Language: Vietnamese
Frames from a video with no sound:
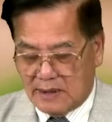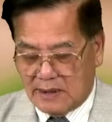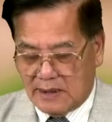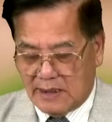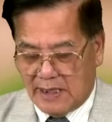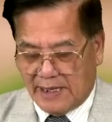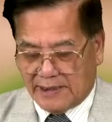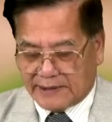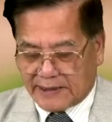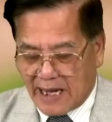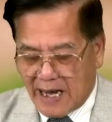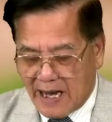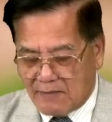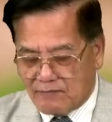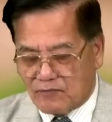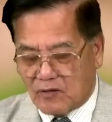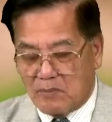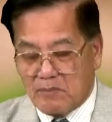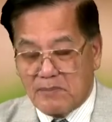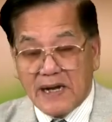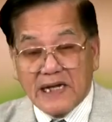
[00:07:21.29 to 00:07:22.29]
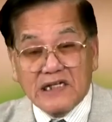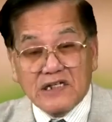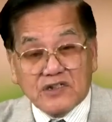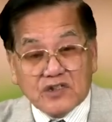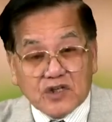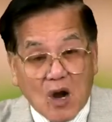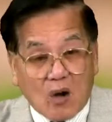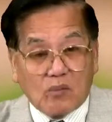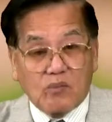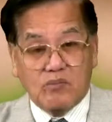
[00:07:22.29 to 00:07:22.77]
Lại thêm vào bên
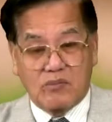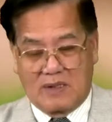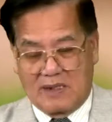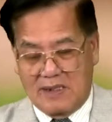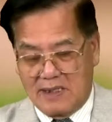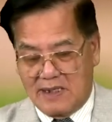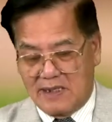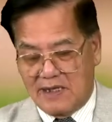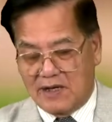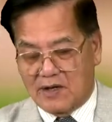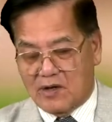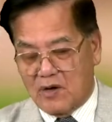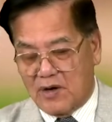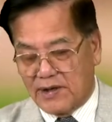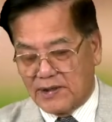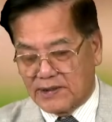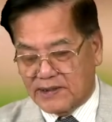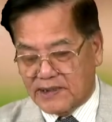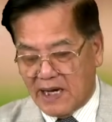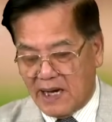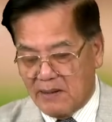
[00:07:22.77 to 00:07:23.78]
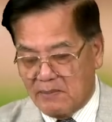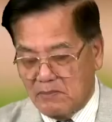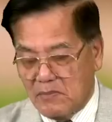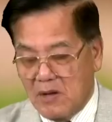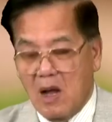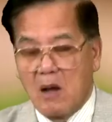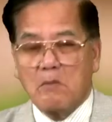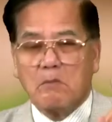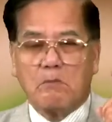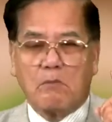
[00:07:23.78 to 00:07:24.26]
trong, lại còn thêm
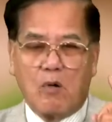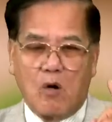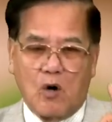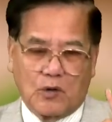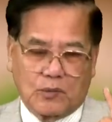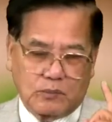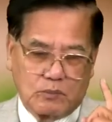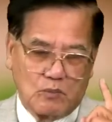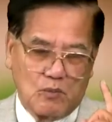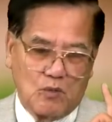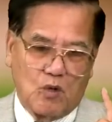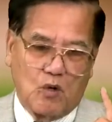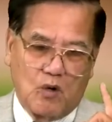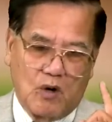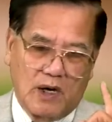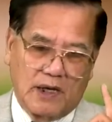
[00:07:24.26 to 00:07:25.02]
một mùa